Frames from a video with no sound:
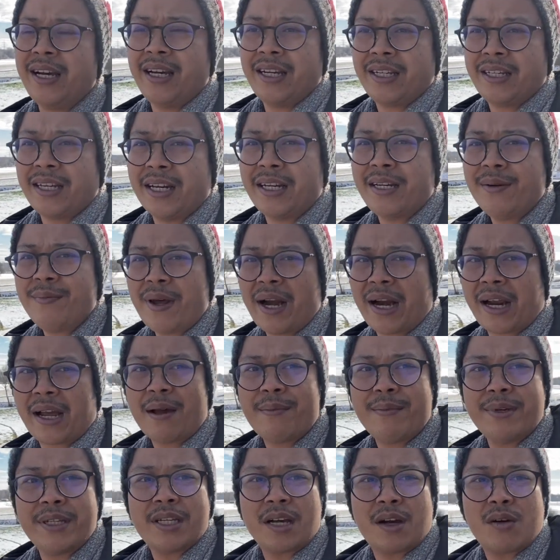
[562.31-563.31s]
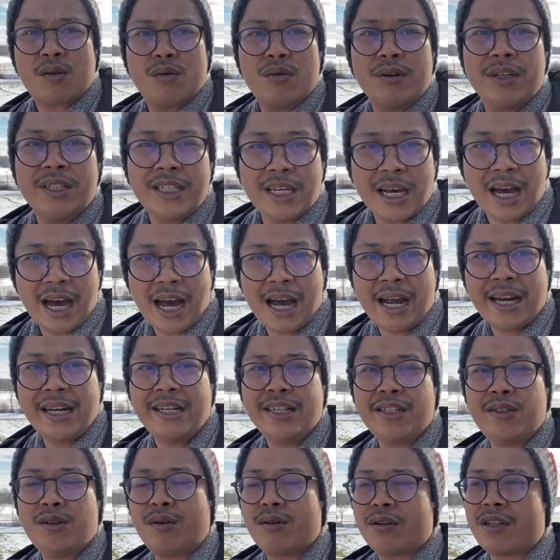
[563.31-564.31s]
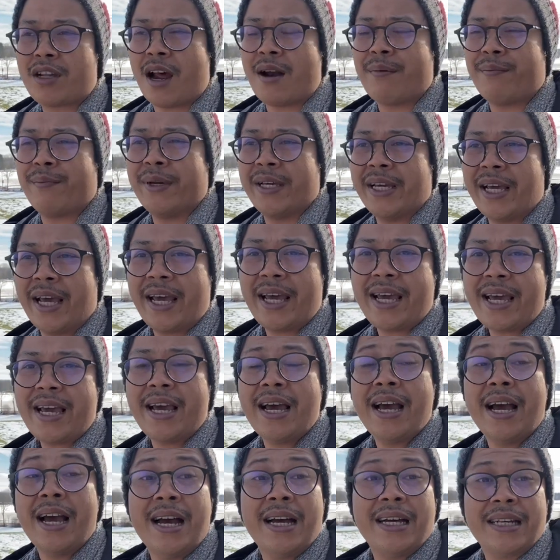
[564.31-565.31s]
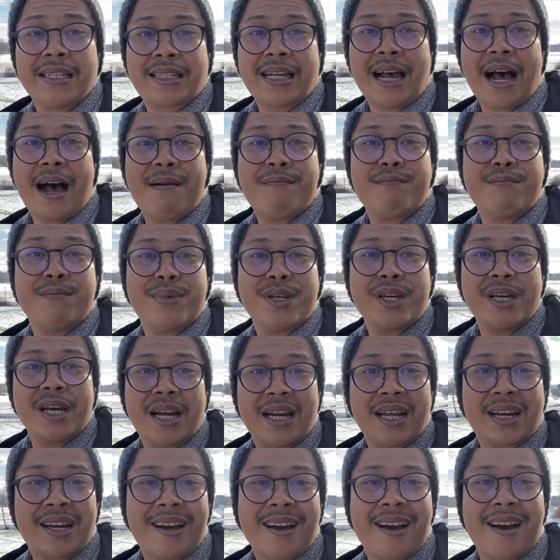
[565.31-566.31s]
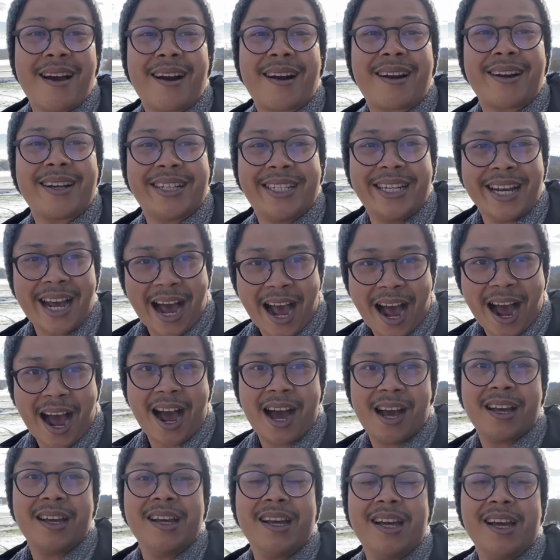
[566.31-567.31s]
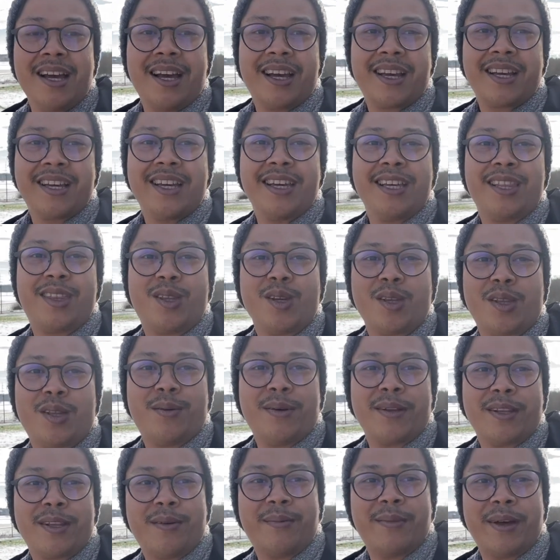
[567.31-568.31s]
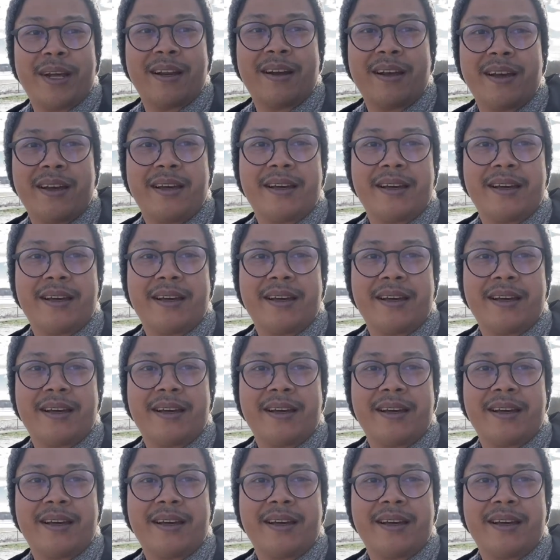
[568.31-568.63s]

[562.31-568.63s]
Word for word: Jadi mereka bisa kuliah di jurusan PA sambil kerja. Gitu teman-teman.